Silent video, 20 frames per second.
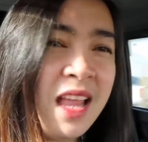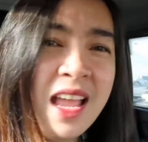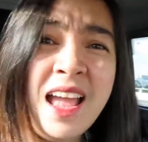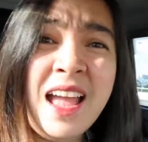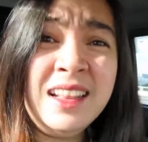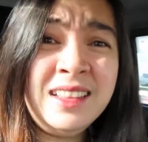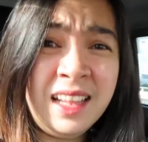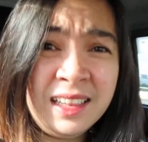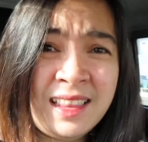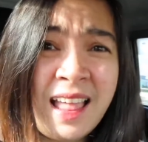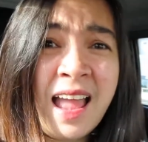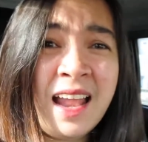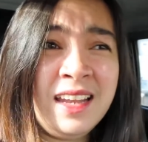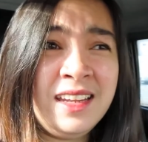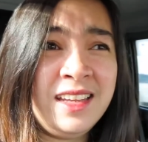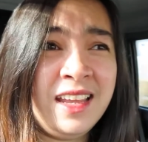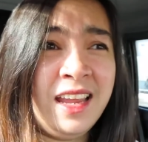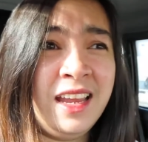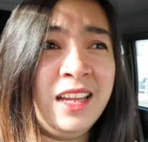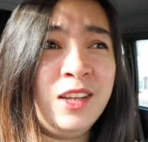at
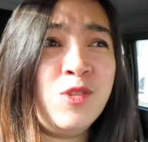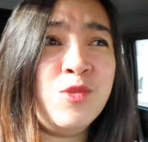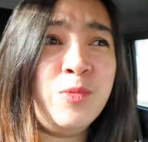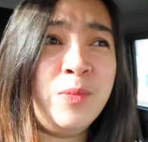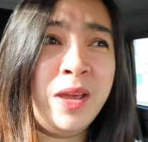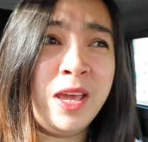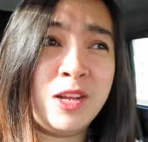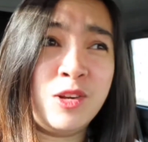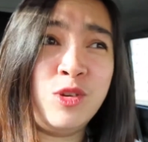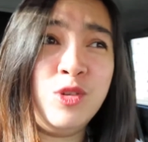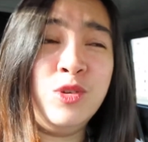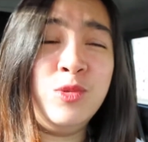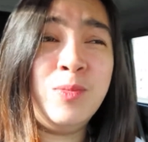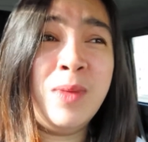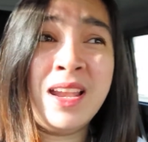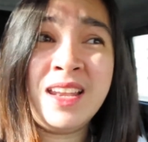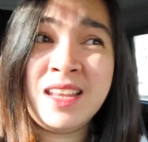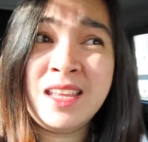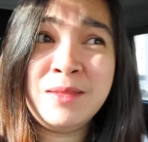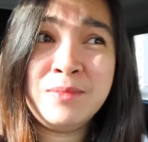detalye kung merong
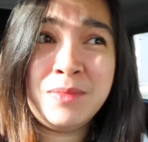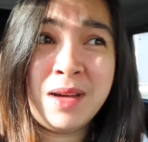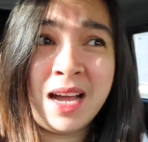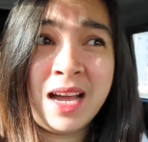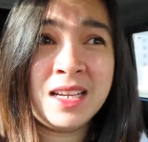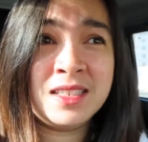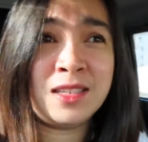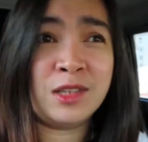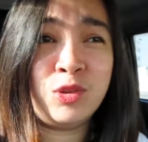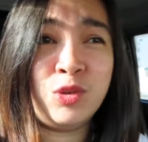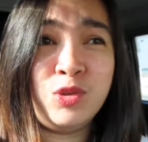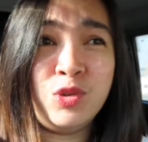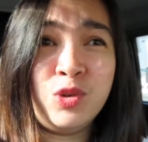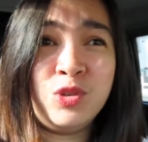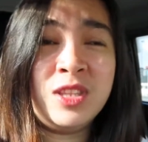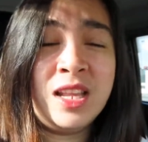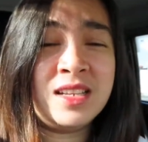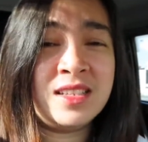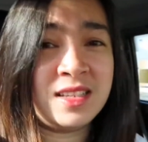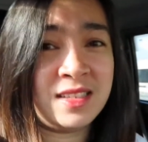maliba sa
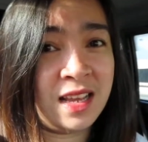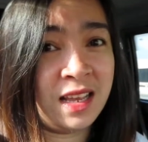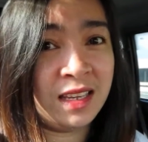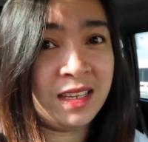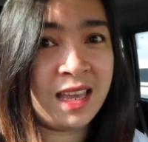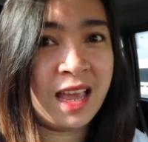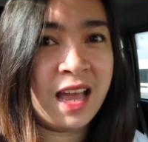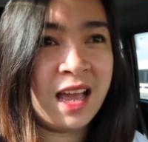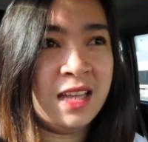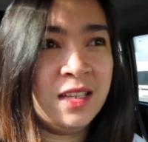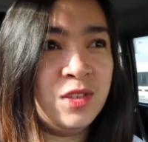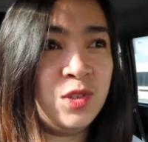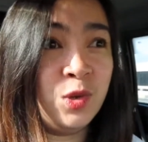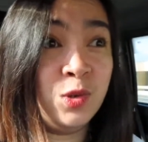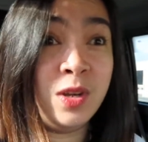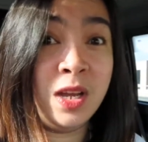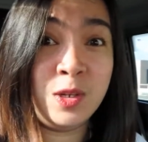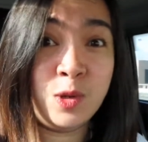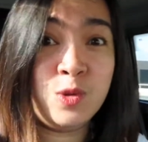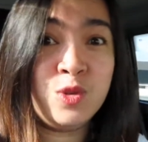tunog ng sasakyan.
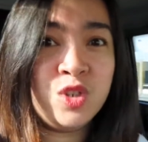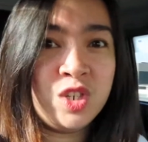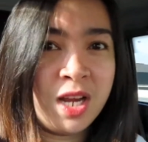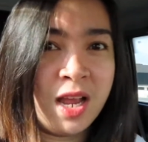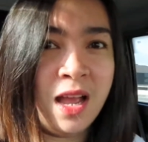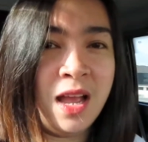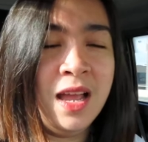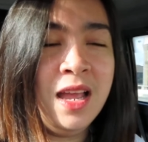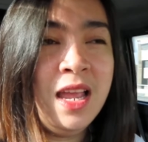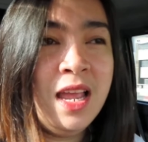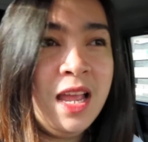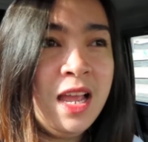So, ganun siya.